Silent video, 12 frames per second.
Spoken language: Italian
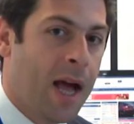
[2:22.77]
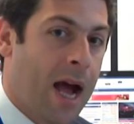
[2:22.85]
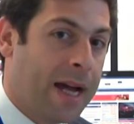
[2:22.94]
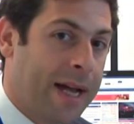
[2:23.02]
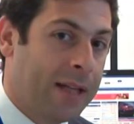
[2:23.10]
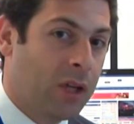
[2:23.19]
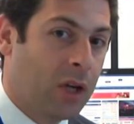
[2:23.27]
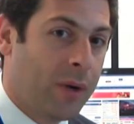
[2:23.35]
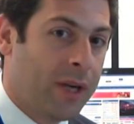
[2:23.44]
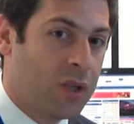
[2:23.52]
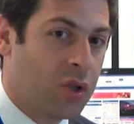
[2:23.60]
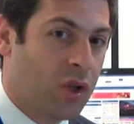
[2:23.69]
Accanto a
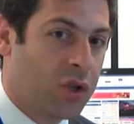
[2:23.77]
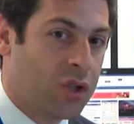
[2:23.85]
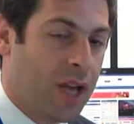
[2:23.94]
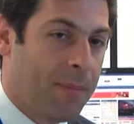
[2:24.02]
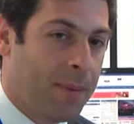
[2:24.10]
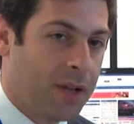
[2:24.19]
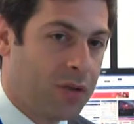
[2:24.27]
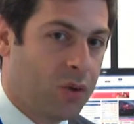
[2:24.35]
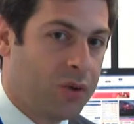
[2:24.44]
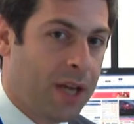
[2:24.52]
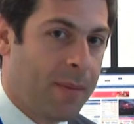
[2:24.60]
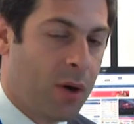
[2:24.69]
questo, sempre
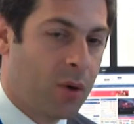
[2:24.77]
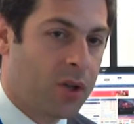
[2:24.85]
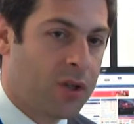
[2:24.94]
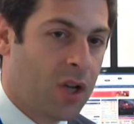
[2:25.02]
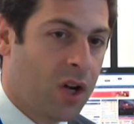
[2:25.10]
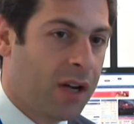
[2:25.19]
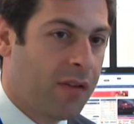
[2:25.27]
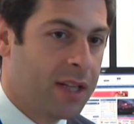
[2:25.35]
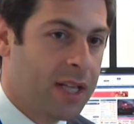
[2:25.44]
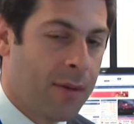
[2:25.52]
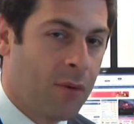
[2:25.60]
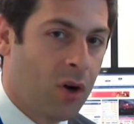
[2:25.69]
sul tema Eurozona,
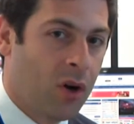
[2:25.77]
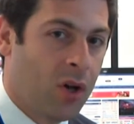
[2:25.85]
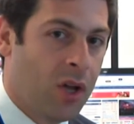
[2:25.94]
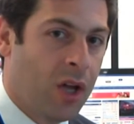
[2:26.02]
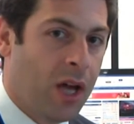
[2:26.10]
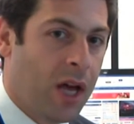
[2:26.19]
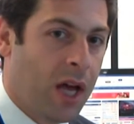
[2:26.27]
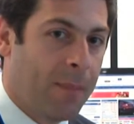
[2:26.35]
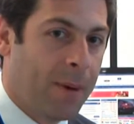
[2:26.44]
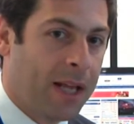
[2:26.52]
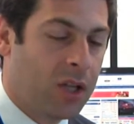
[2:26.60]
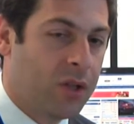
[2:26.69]
vediamo eh,
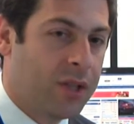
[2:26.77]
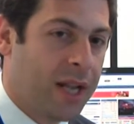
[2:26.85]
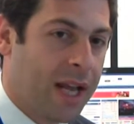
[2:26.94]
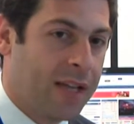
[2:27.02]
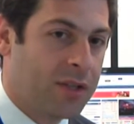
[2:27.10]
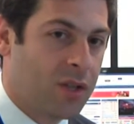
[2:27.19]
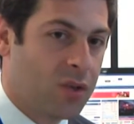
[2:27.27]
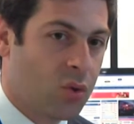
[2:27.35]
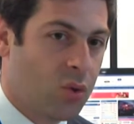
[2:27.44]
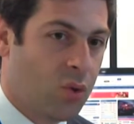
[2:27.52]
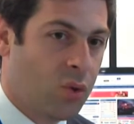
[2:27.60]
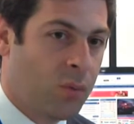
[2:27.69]
parecchio interesse
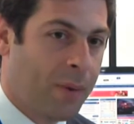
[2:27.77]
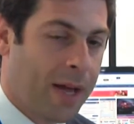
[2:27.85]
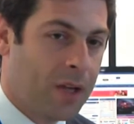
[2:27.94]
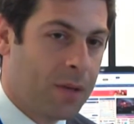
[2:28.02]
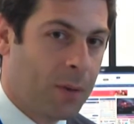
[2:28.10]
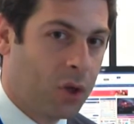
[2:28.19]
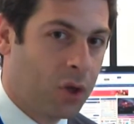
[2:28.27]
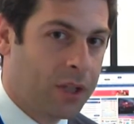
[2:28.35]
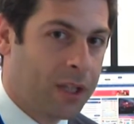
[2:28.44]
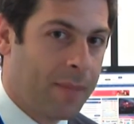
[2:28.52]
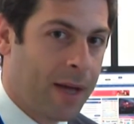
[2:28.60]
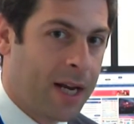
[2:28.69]
su un paio di
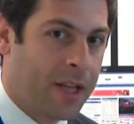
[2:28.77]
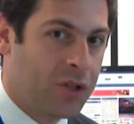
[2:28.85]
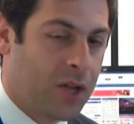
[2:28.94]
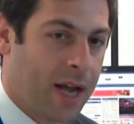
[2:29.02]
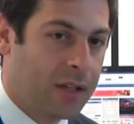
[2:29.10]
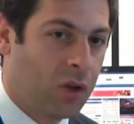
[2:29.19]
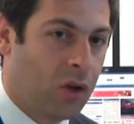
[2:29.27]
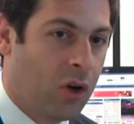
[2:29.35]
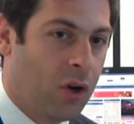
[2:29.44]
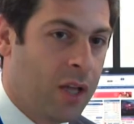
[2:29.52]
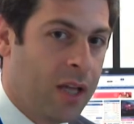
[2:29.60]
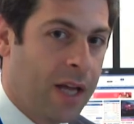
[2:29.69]
prodotti che abbiamo
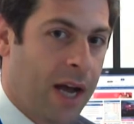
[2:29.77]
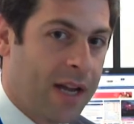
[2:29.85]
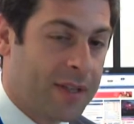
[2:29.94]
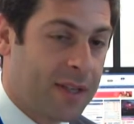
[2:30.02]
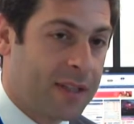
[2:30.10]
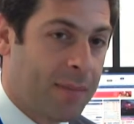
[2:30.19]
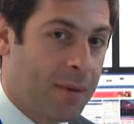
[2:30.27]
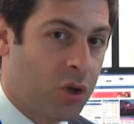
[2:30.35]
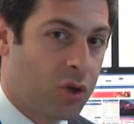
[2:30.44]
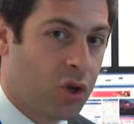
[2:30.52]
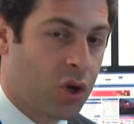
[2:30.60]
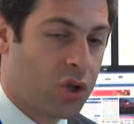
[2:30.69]
lanciato a settembre
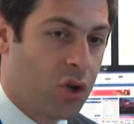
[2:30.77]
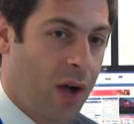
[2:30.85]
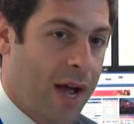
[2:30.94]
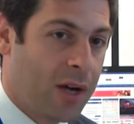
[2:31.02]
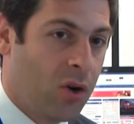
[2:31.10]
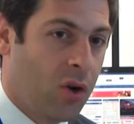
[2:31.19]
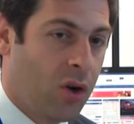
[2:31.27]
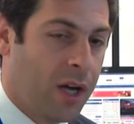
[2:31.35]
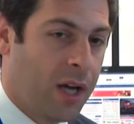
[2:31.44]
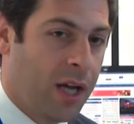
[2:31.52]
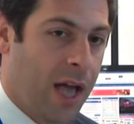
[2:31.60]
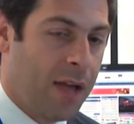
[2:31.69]
dello scorso anno,
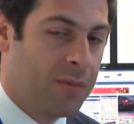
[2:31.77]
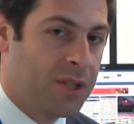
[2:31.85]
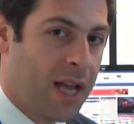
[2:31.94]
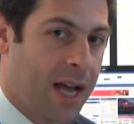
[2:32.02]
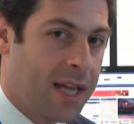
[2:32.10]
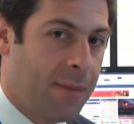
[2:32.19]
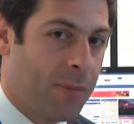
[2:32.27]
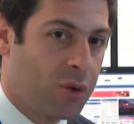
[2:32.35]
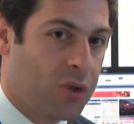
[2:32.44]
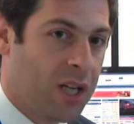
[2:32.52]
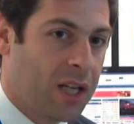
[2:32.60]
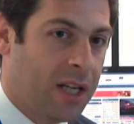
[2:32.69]
eh, MCI EMU
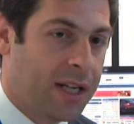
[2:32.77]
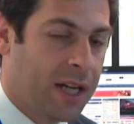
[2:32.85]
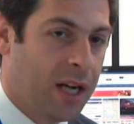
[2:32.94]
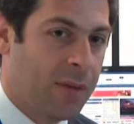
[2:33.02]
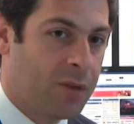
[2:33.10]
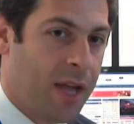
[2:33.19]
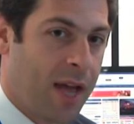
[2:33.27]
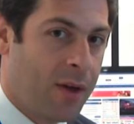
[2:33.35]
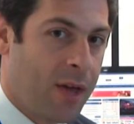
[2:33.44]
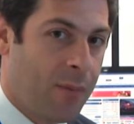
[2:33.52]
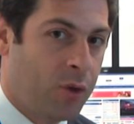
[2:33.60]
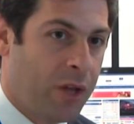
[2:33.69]
Cyclical, MCI
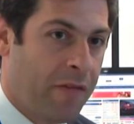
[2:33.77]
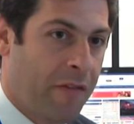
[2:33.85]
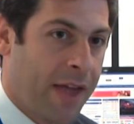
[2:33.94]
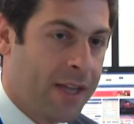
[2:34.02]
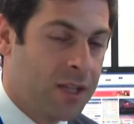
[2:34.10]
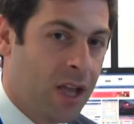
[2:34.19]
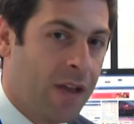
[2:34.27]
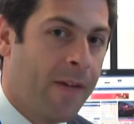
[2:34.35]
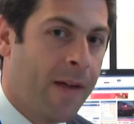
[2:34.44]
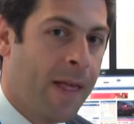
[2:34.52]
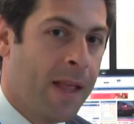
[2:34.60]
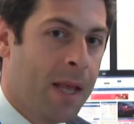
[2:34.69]
EMU
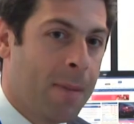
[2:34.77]
Defensive,